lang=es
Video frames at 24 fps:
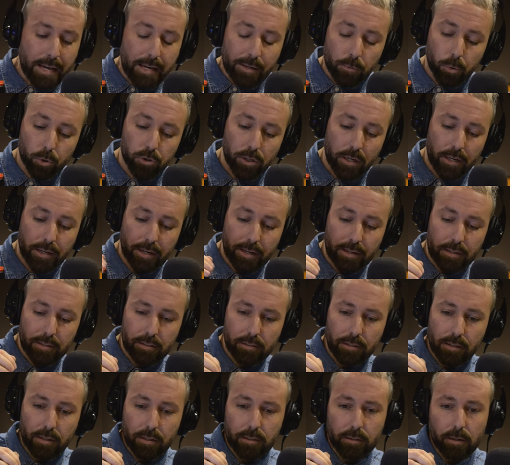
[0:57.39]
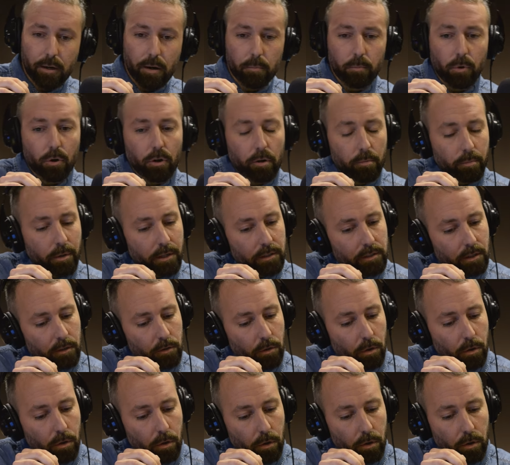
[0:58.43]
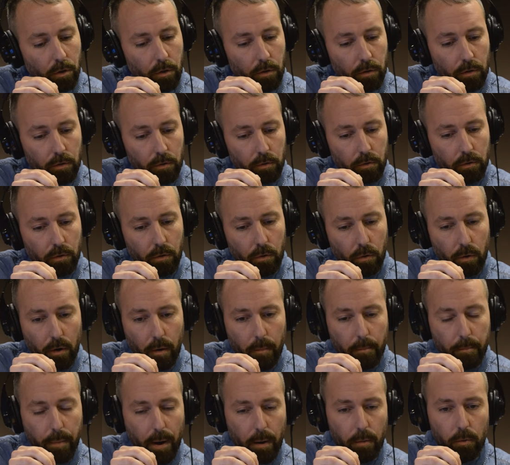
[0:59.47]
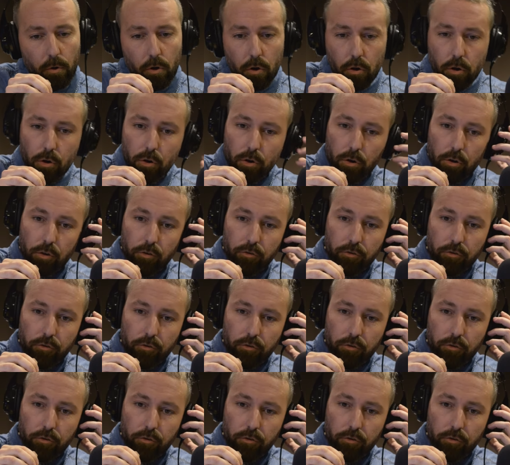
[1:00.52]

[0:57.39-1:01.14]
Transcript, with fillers: Vos sabés que recién estábamos conversando con Juan Pablo